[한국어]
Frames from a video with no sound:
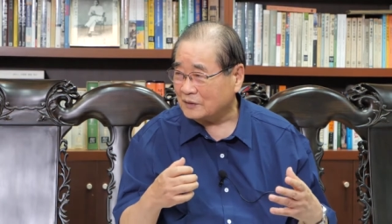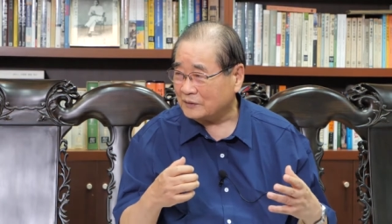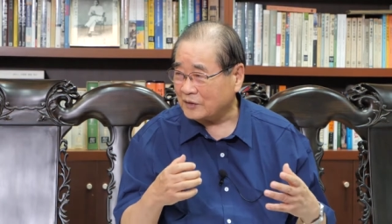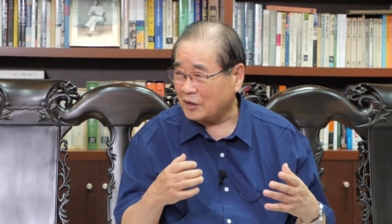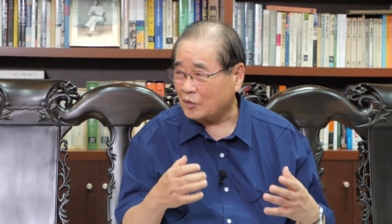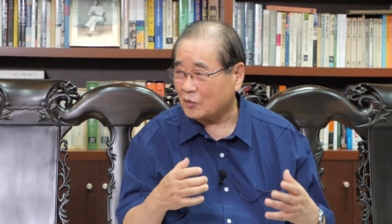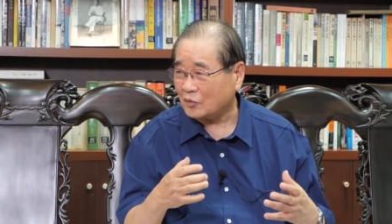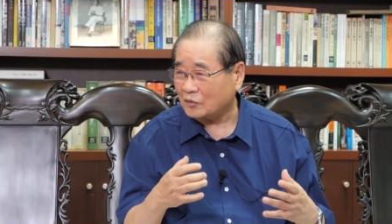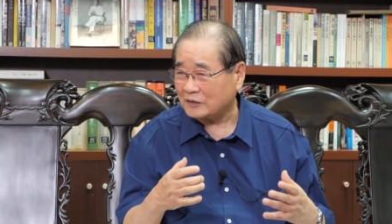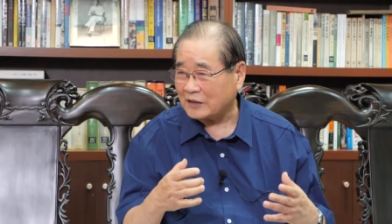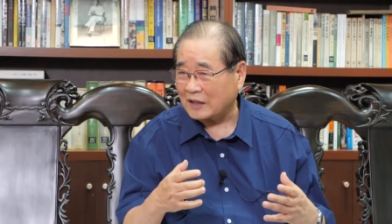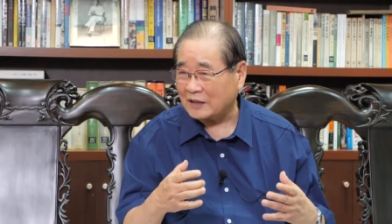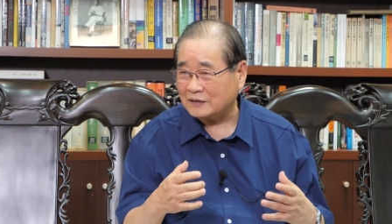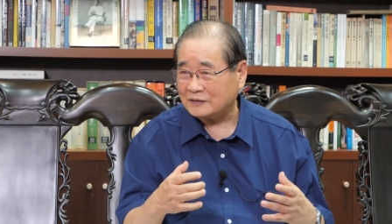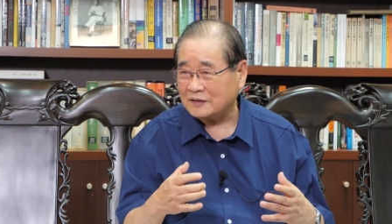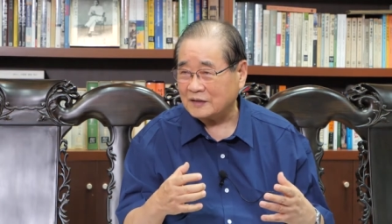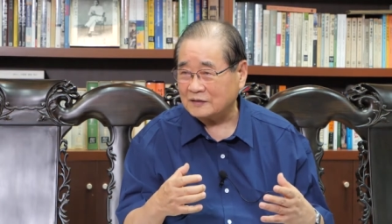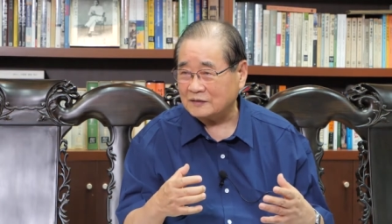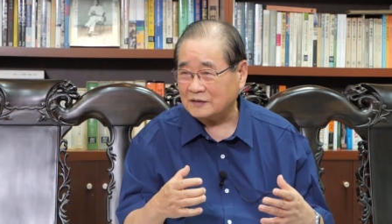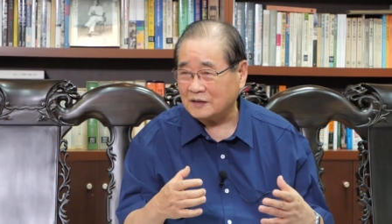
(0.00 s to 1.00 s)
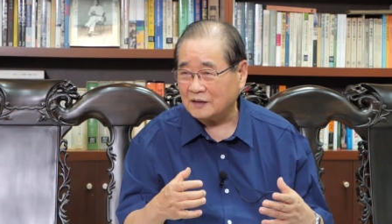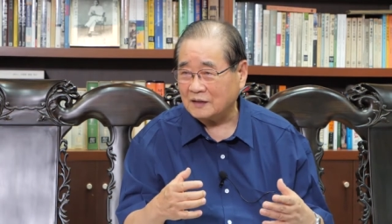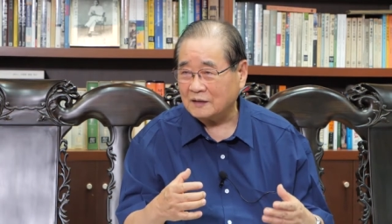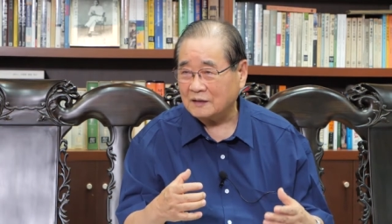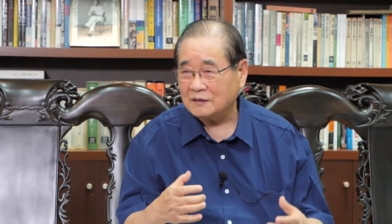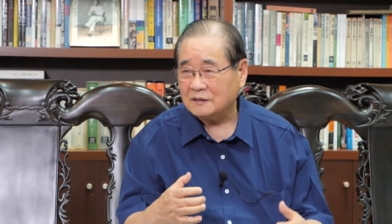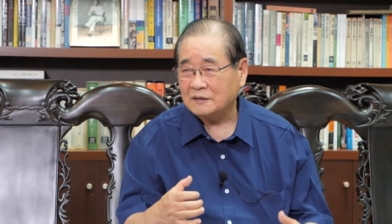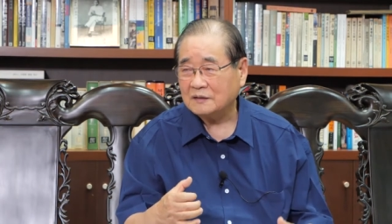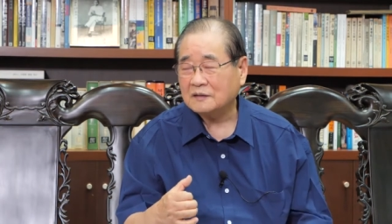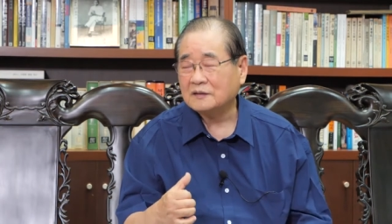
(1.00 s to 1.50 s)
테러를 당할 텐데
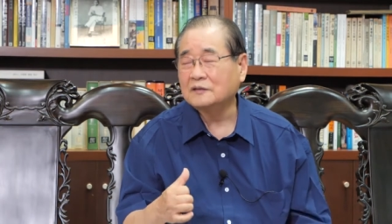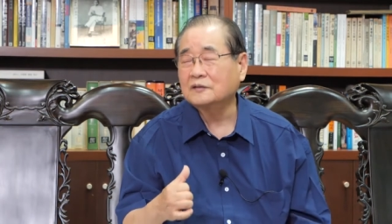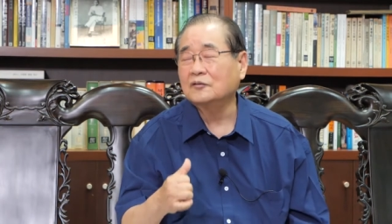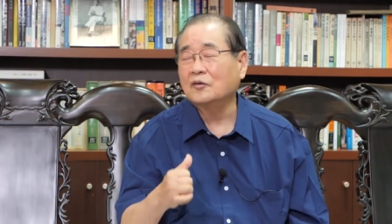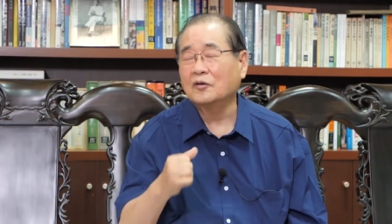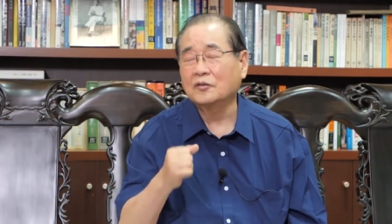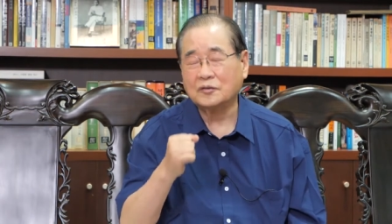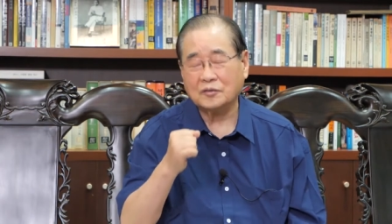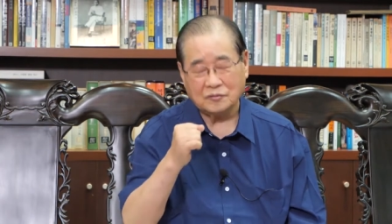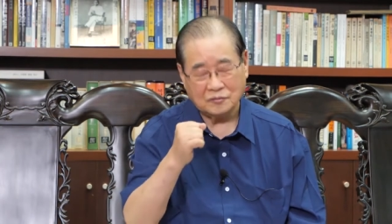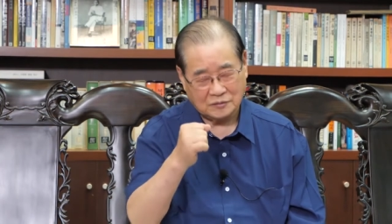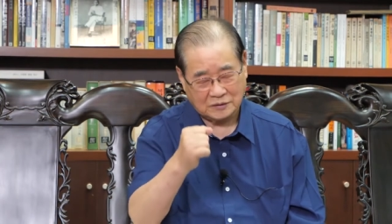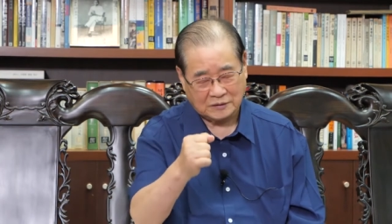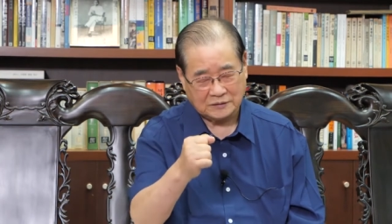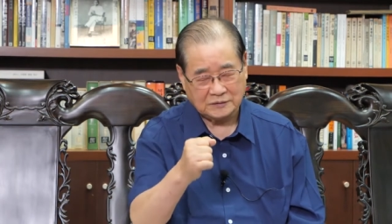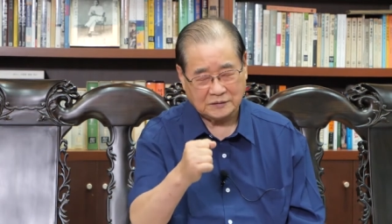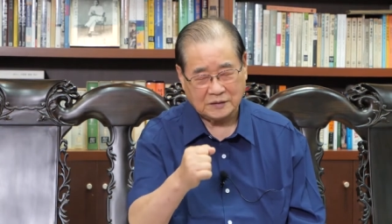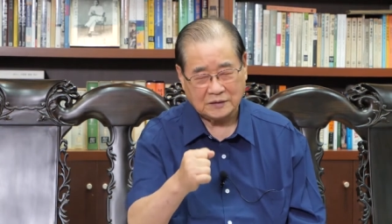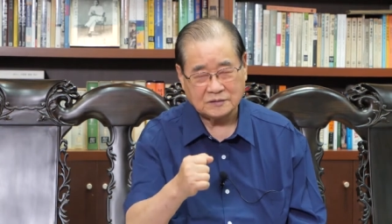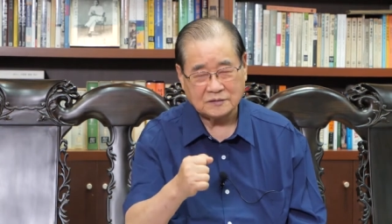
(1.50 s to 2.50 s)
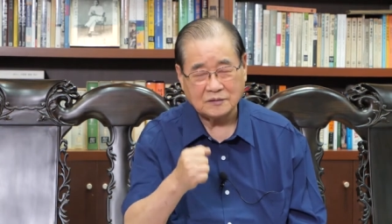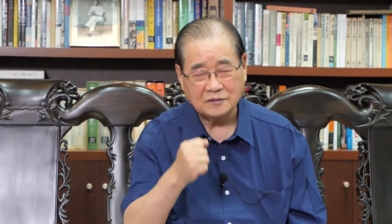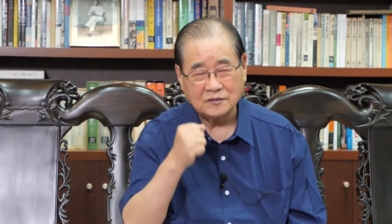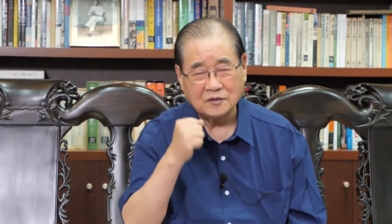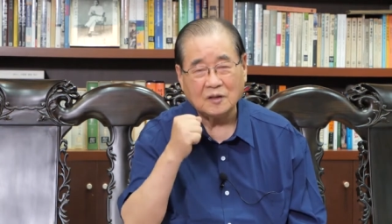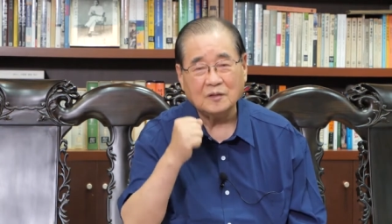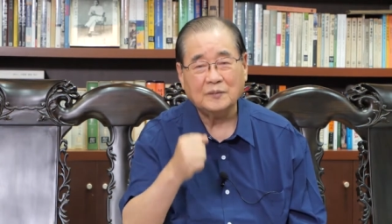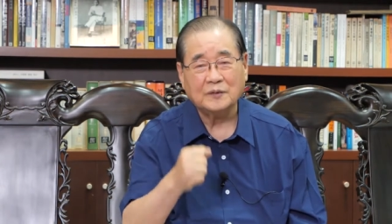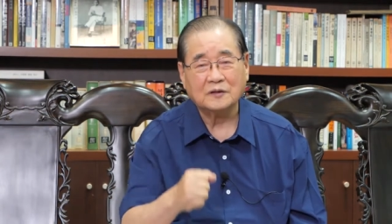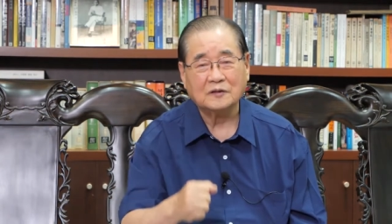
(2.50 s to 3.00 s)
그 어려운 가운데서
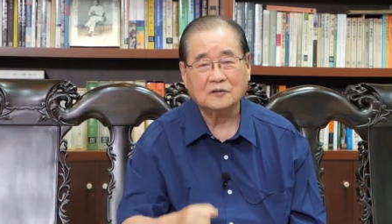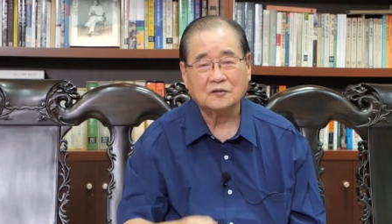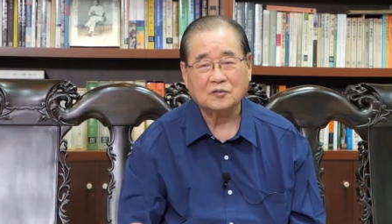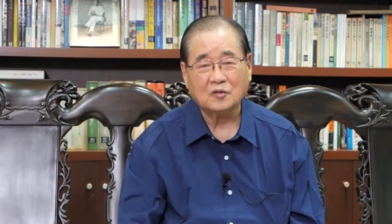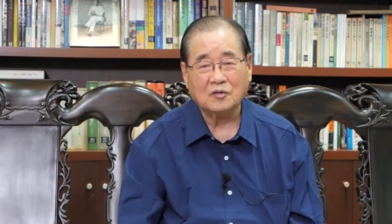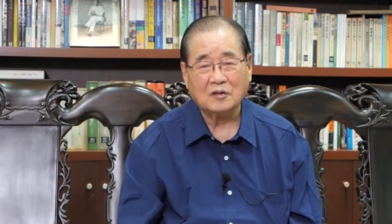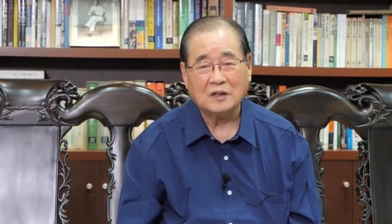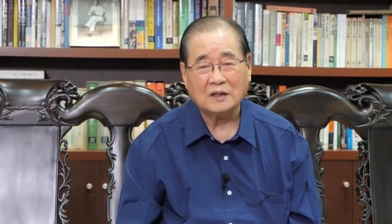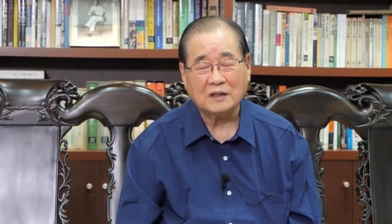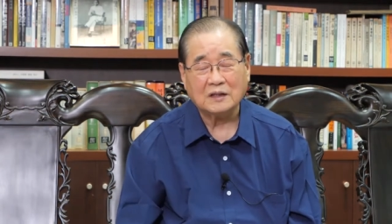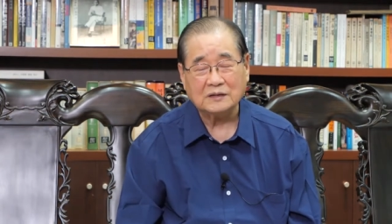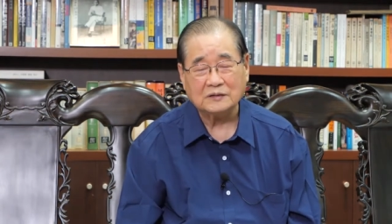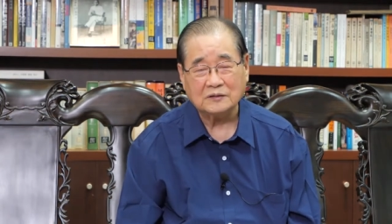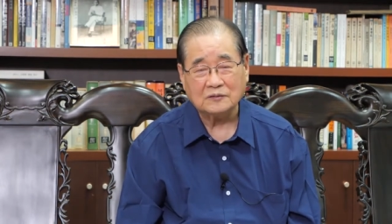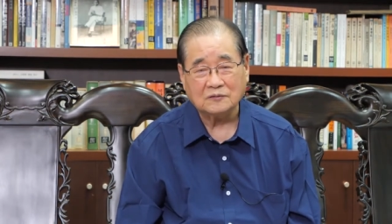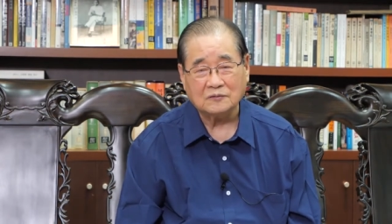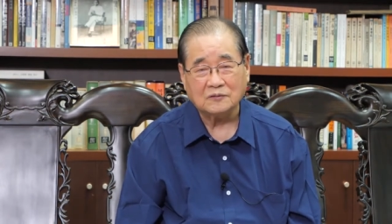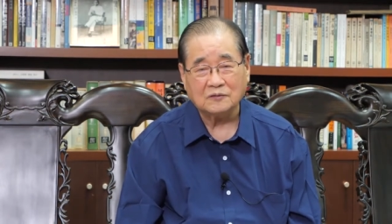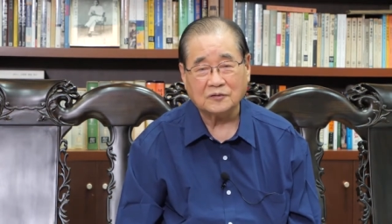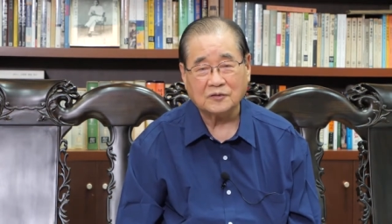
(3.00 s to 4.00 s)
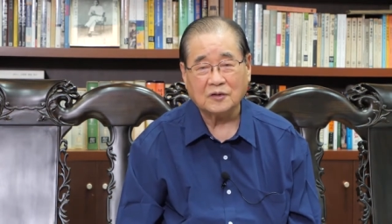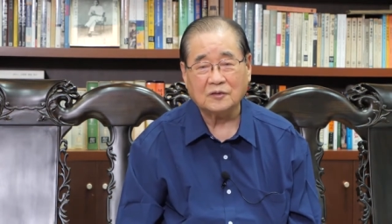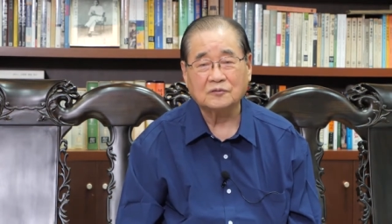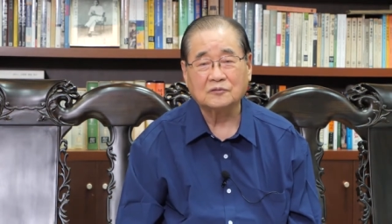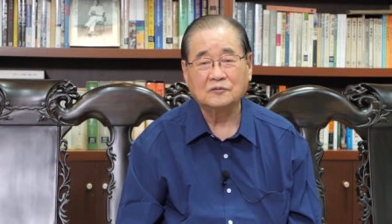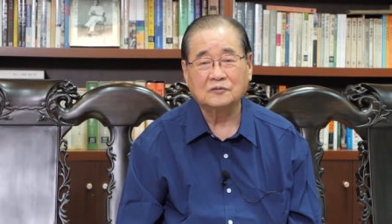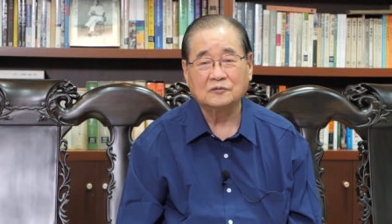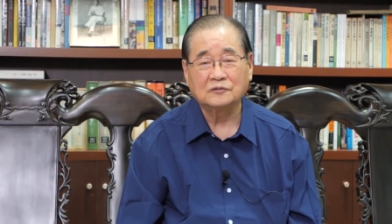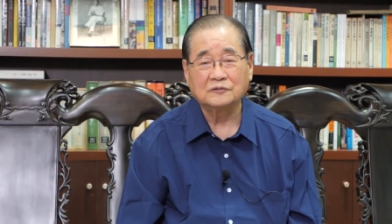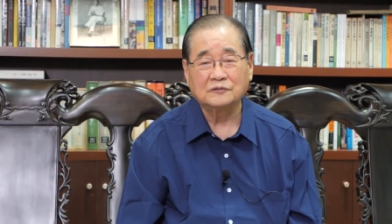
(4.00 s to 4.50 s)
열변을 토하가지고
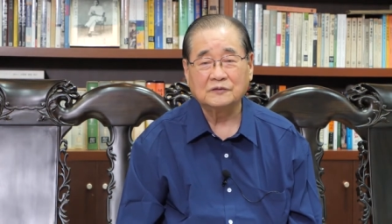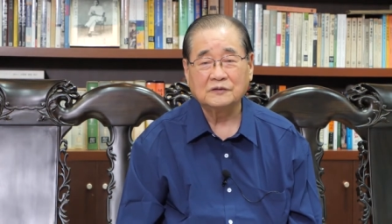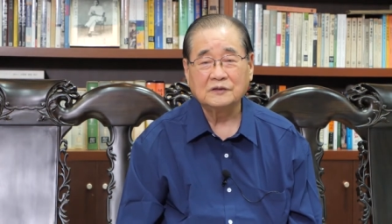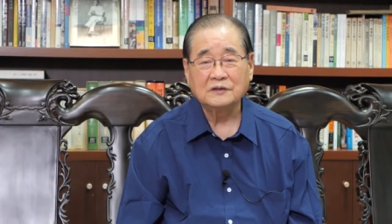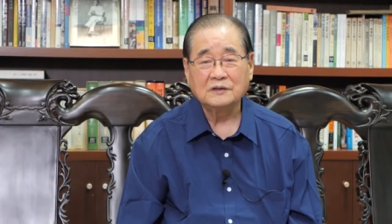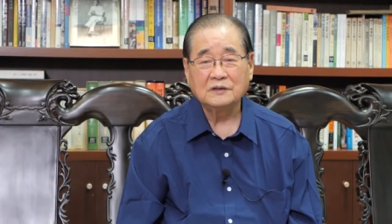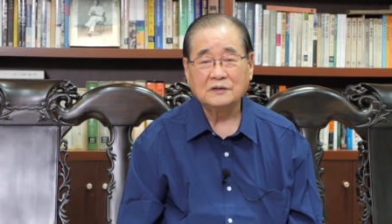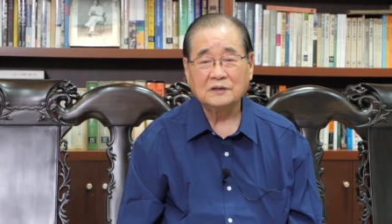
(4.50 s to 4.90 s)
결국은